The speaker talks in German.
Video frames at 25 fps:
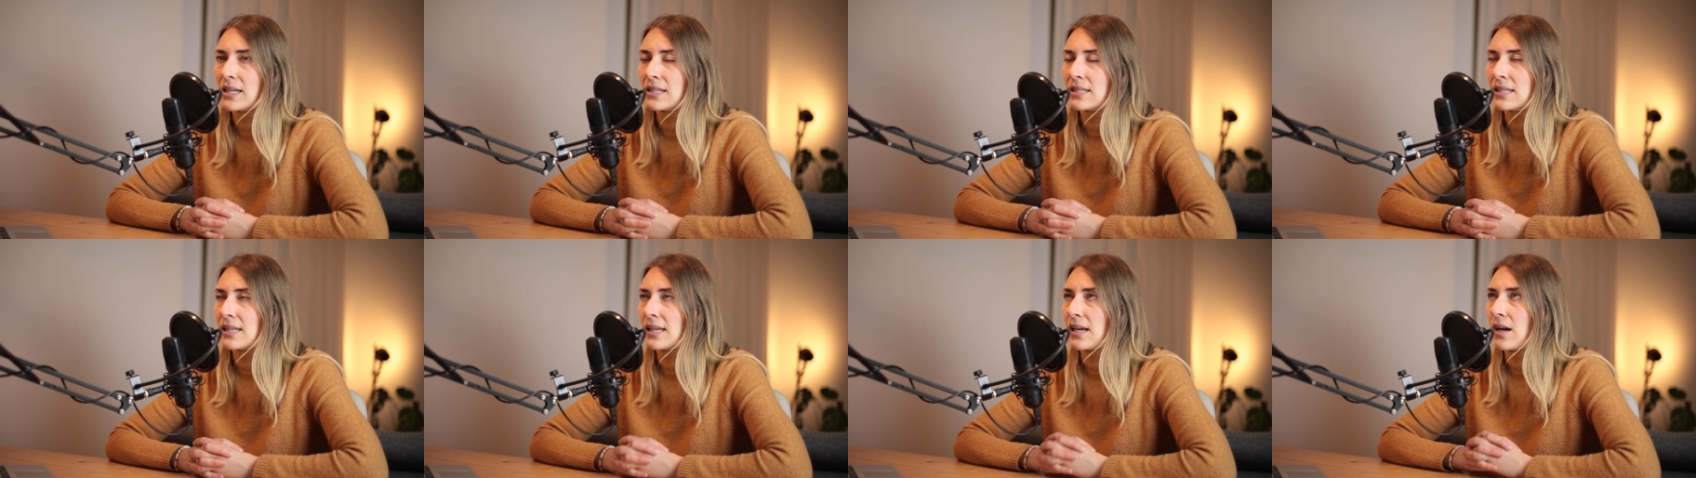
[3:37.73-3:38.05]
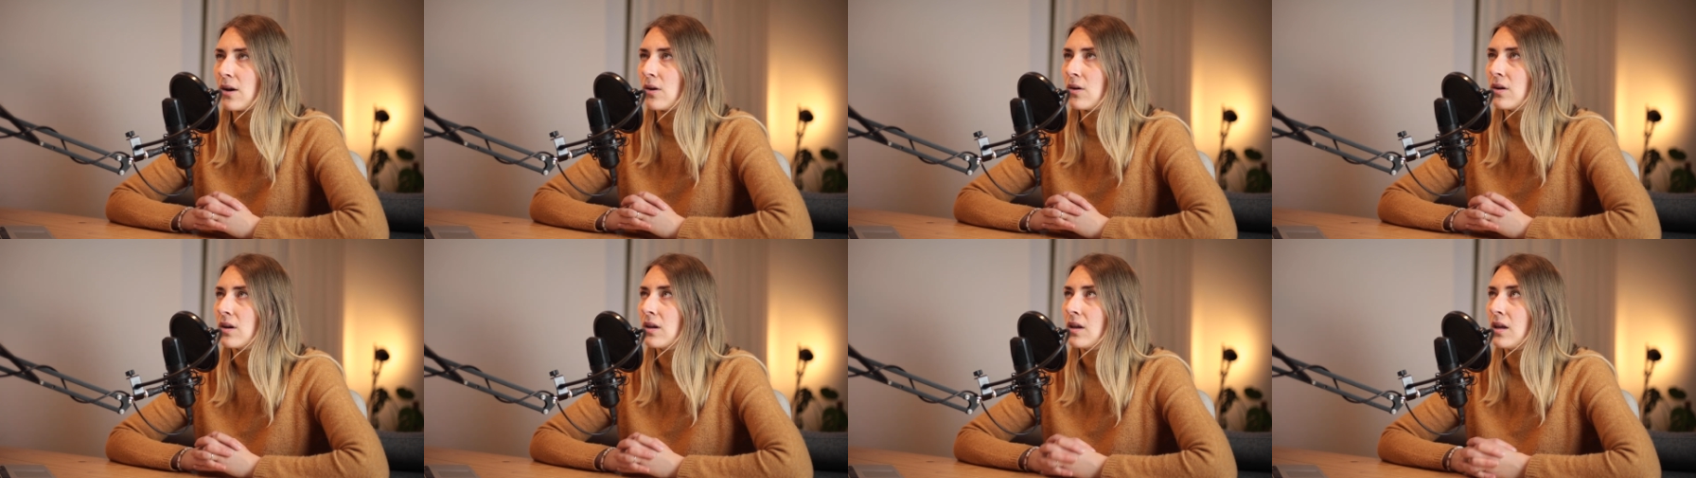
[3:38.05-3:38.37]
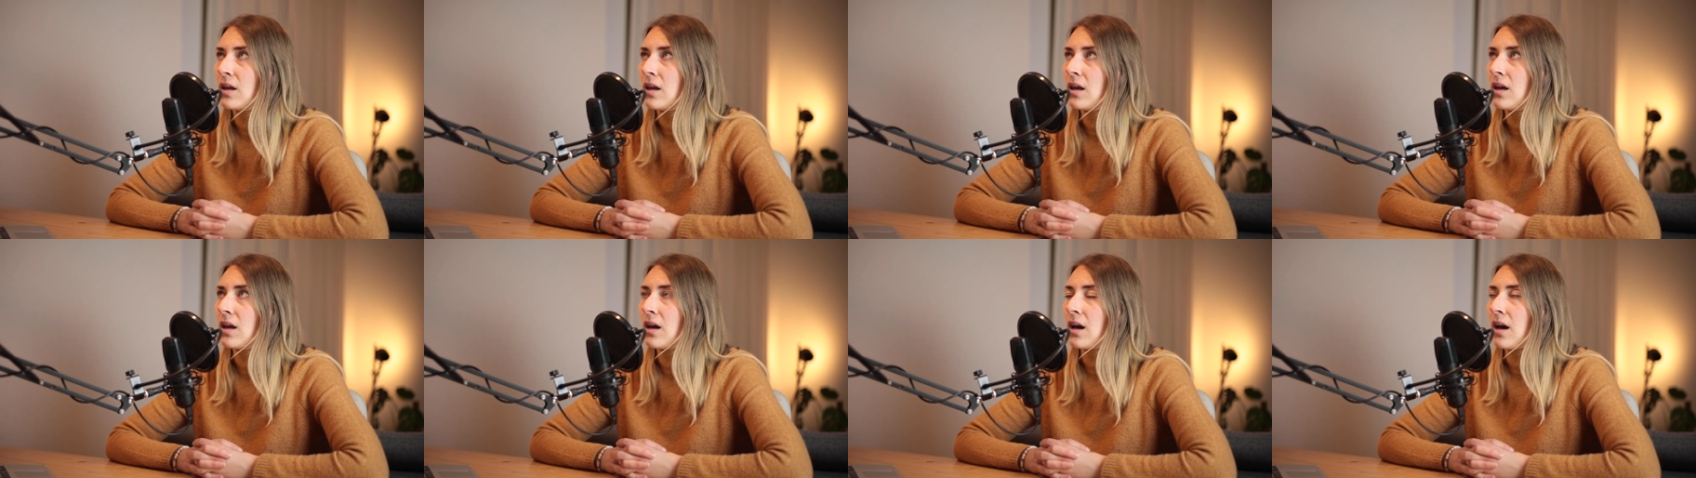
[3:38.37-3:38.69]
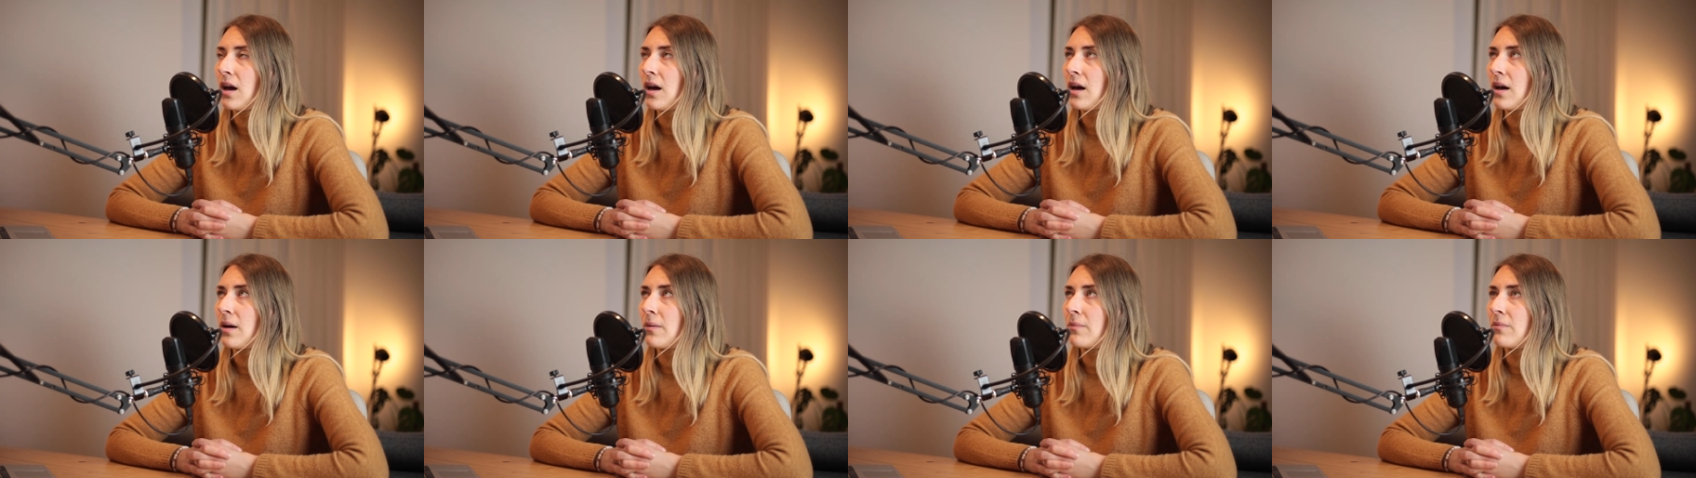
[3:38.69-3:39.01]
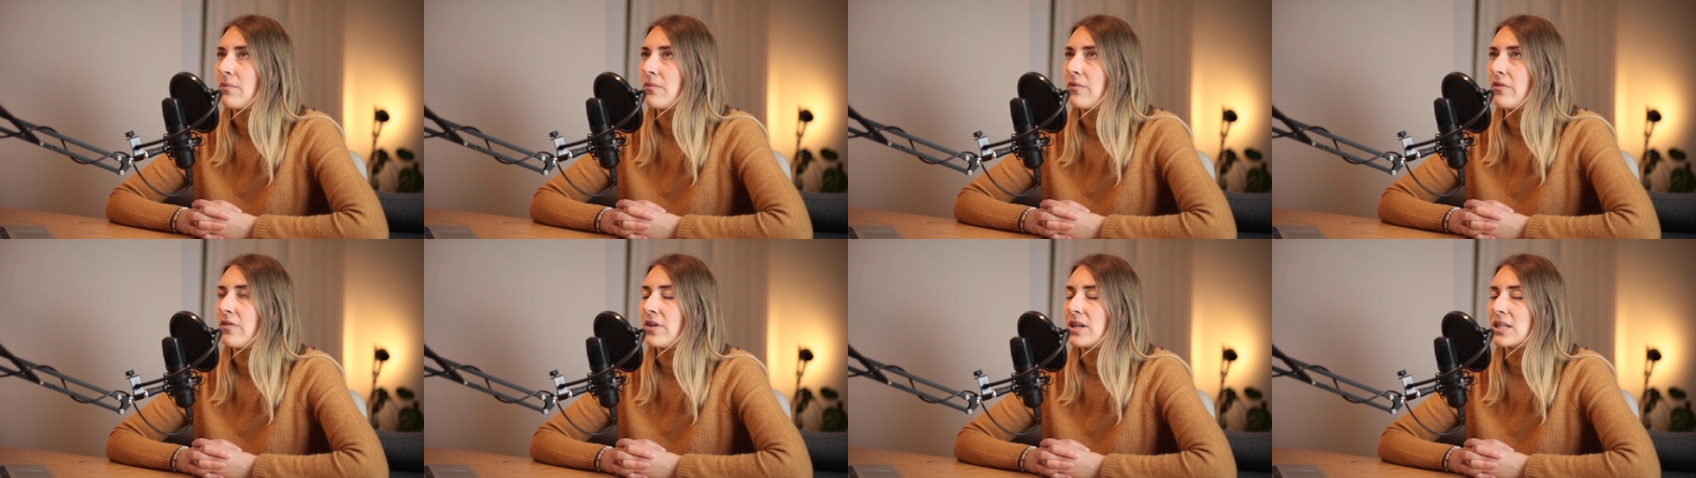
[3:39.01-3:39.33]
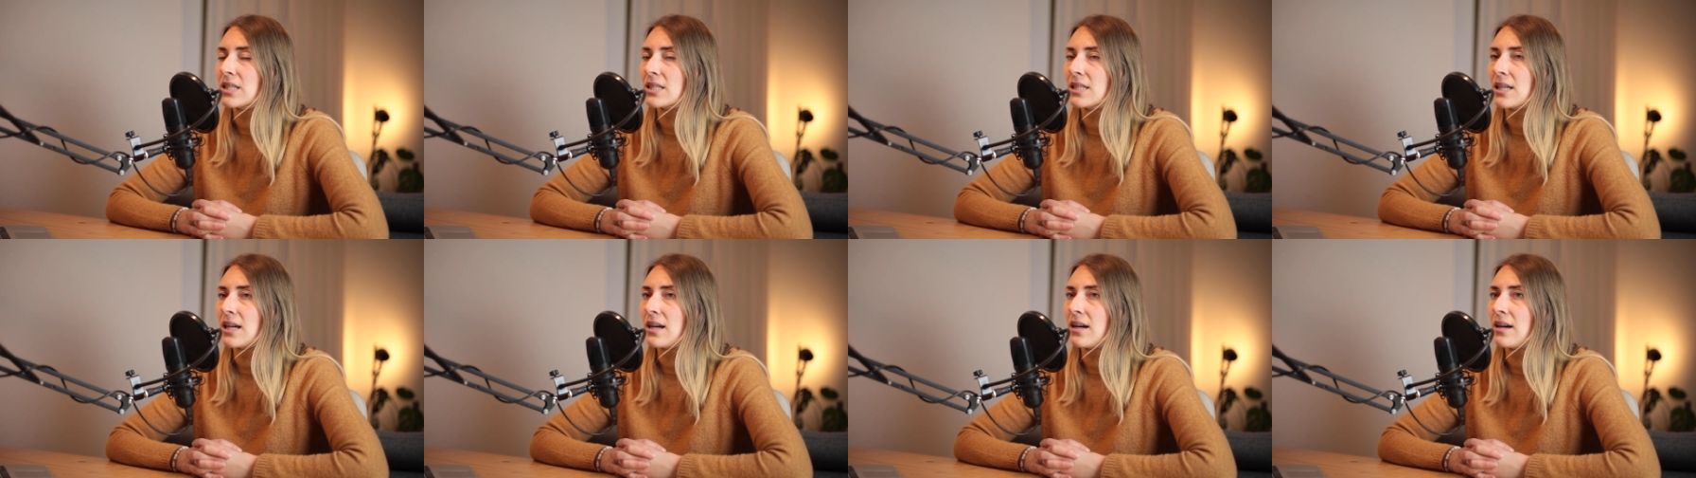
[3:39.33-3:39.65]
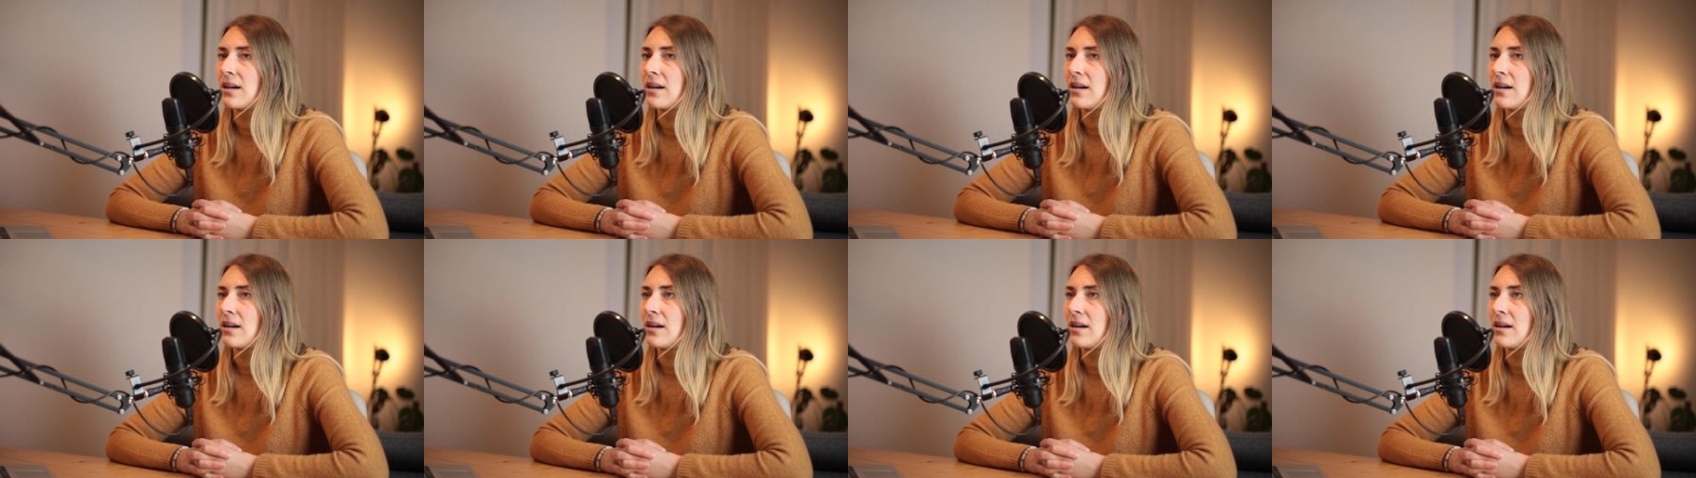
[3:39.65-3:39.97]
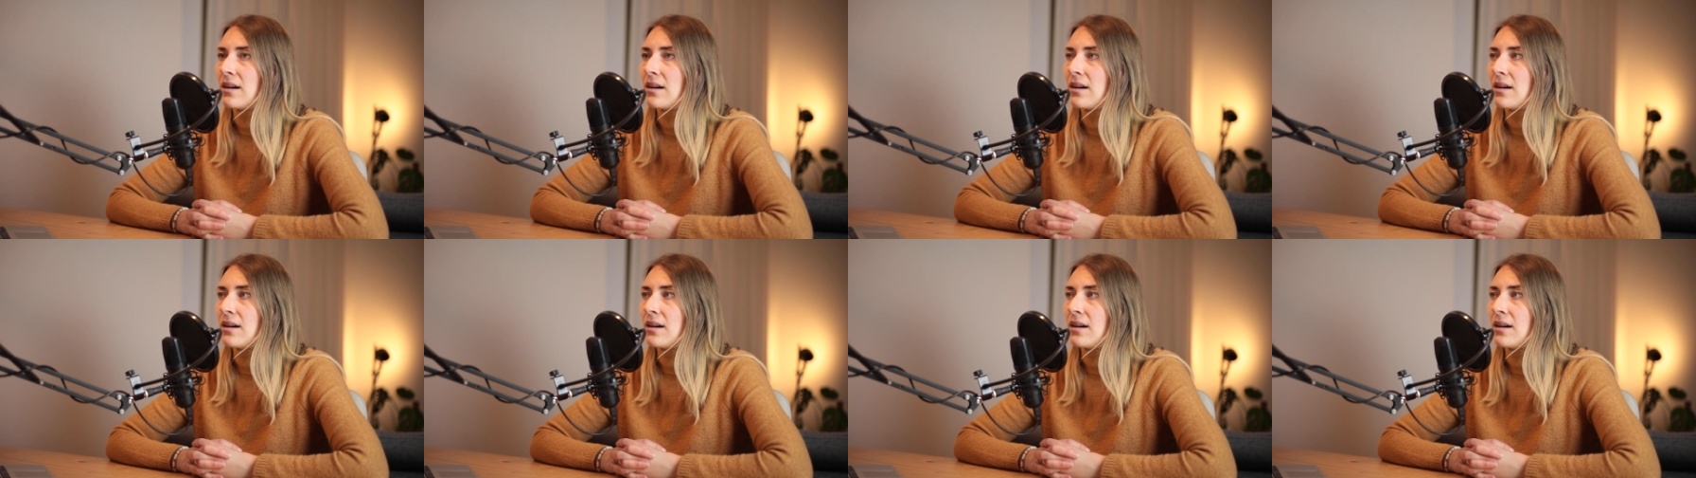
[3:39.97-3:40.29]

Ich sehe ja auch, ähm, was da